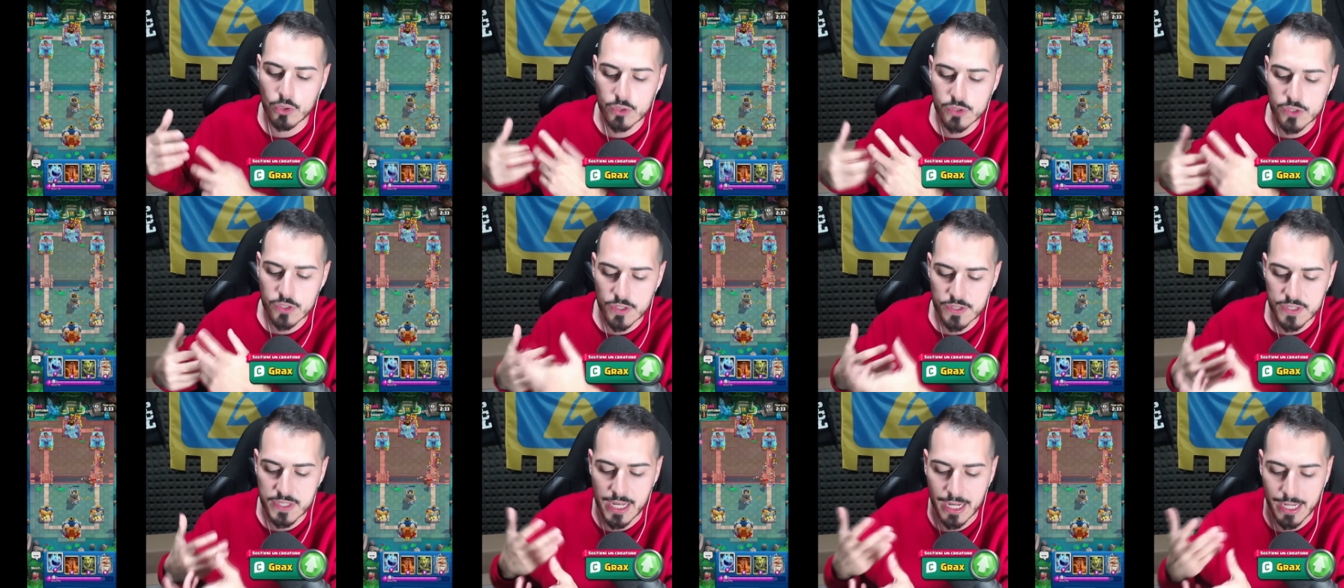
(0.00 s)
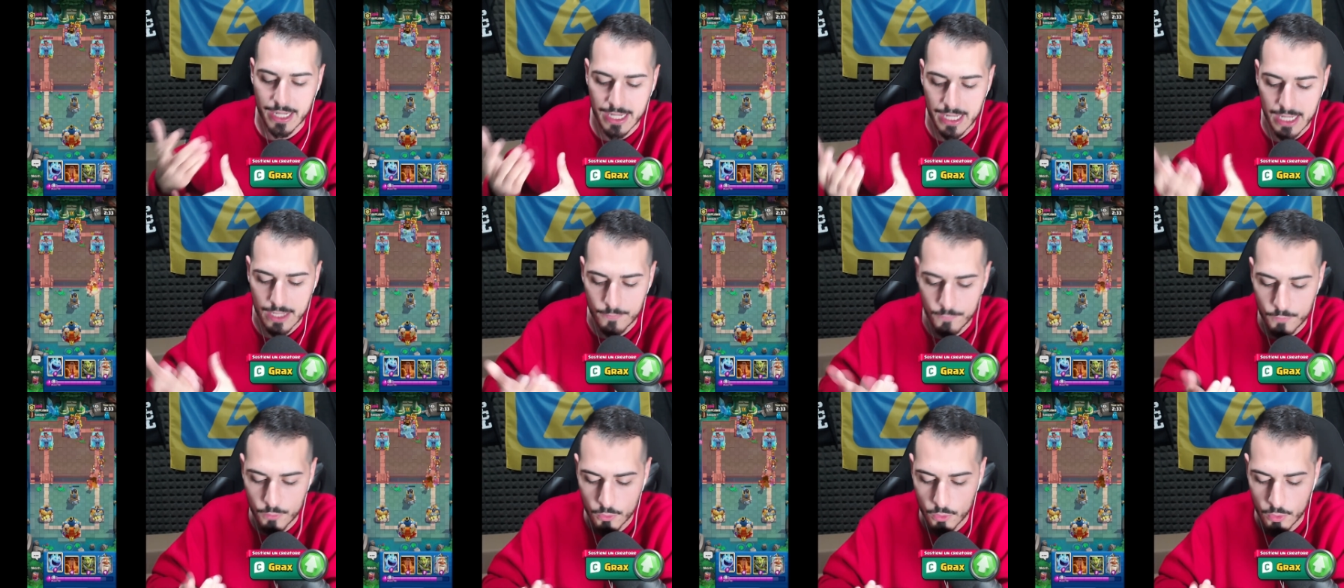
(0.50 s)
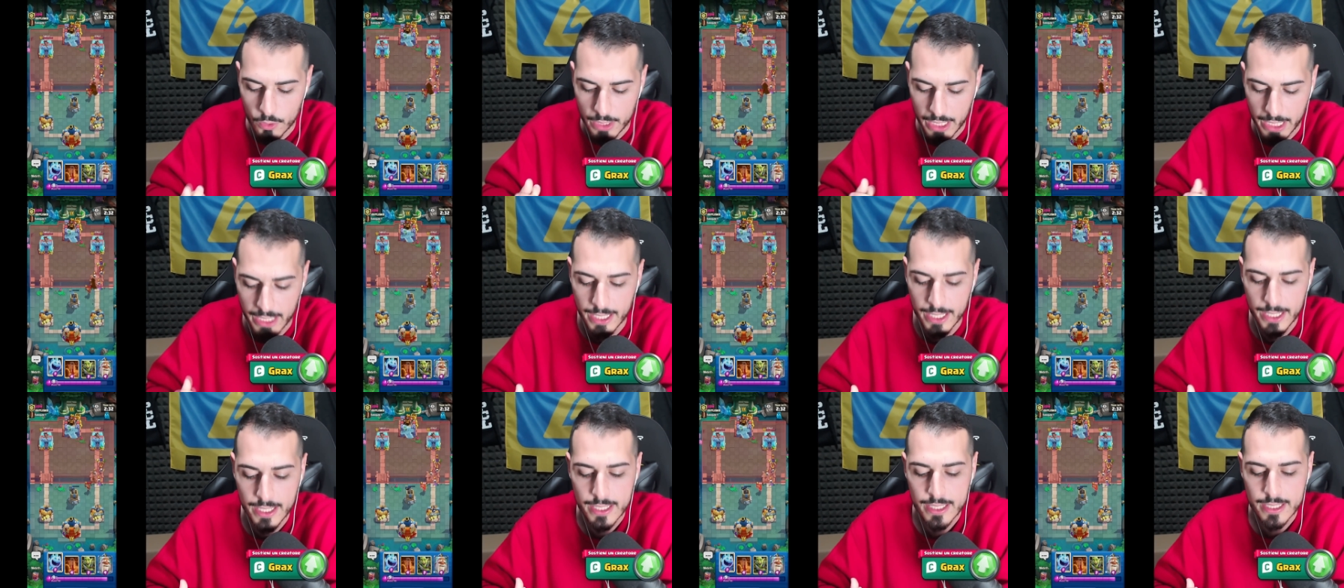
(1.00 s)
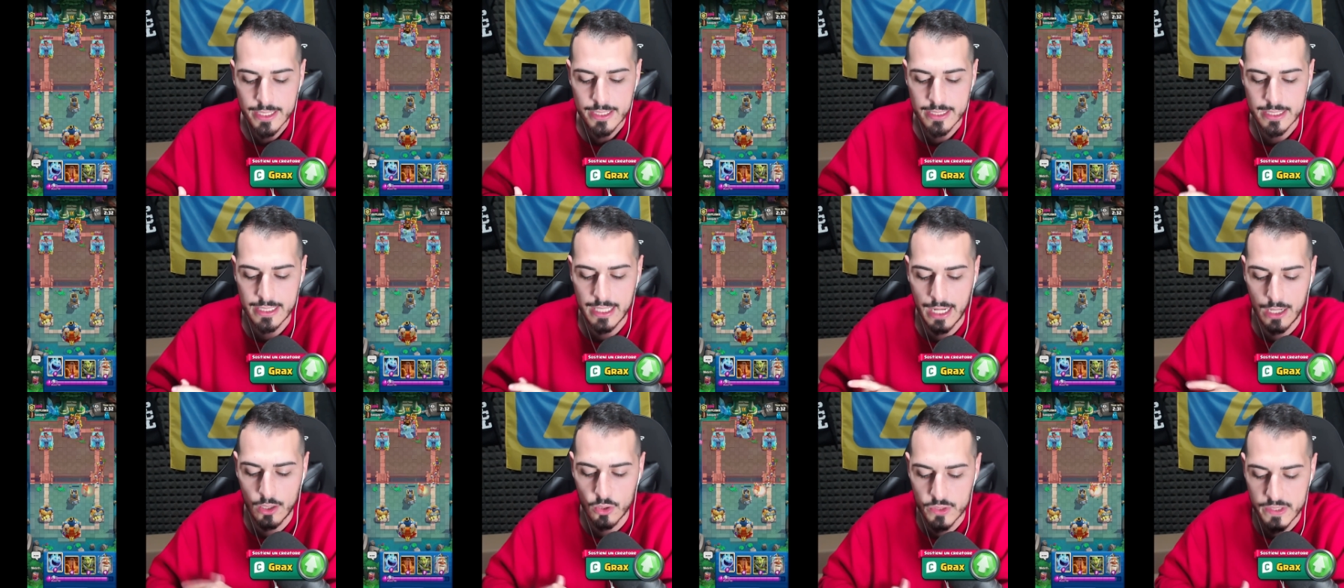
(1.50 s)
non so se anche a voi
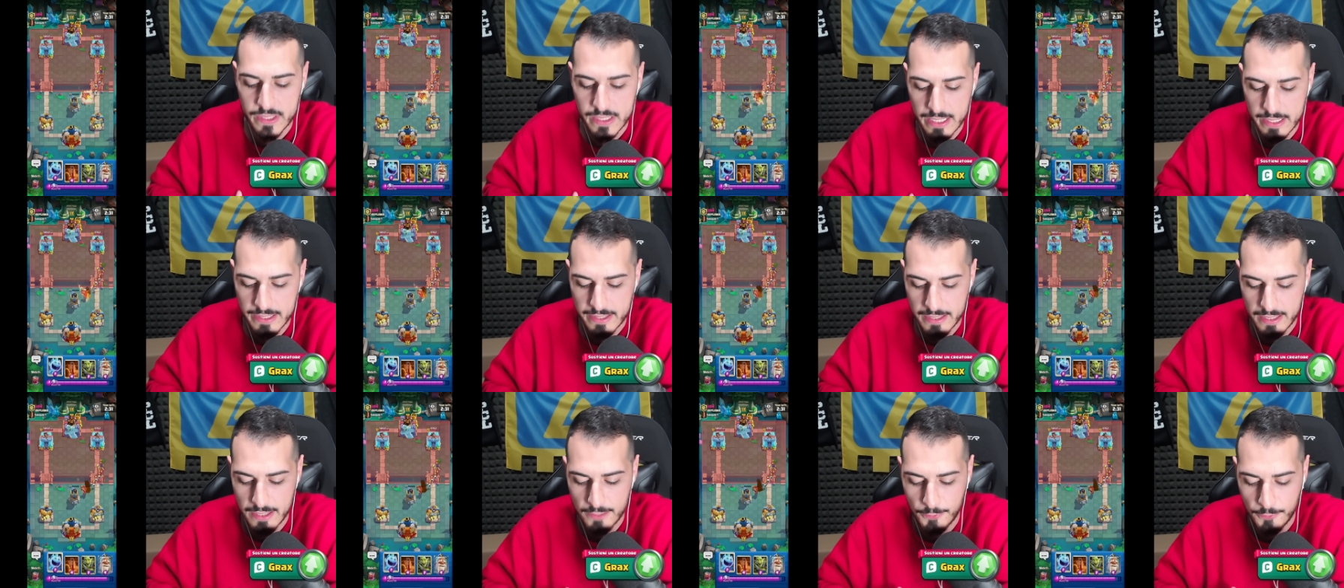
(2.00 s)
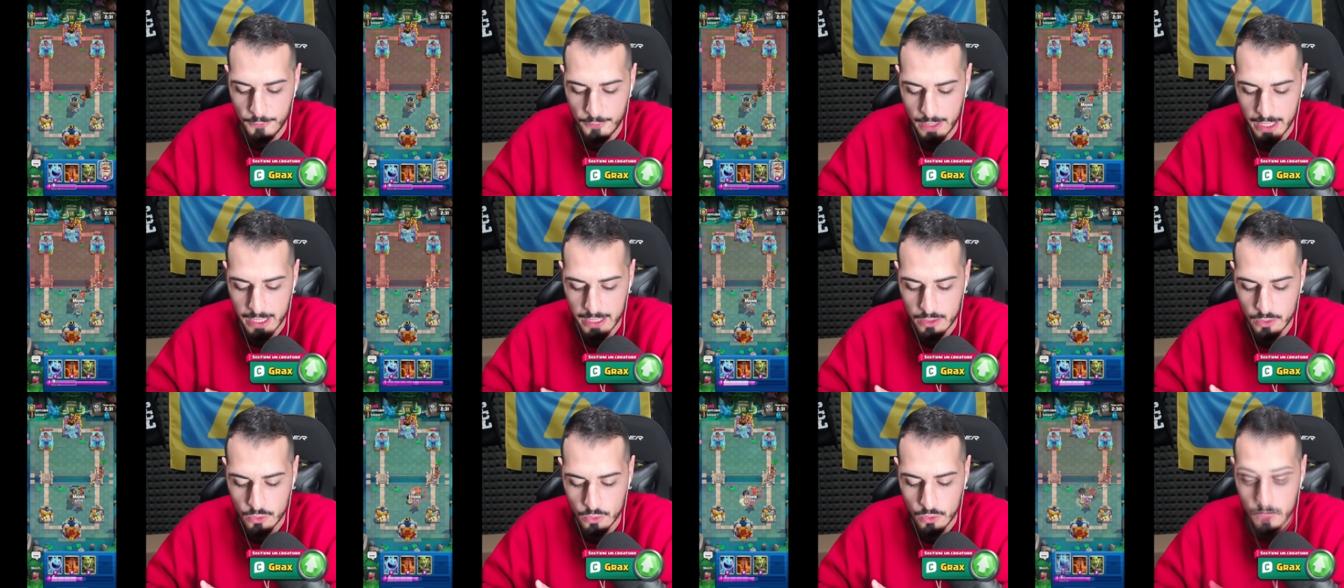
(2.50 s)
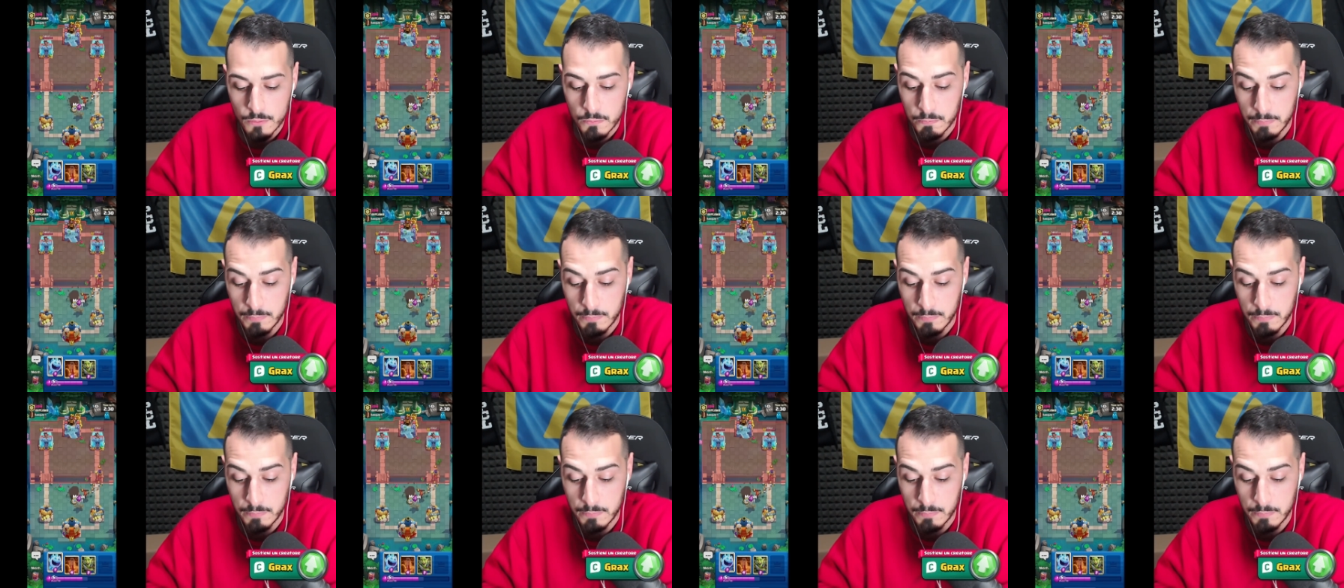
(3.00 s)
dà lo stesso effetto.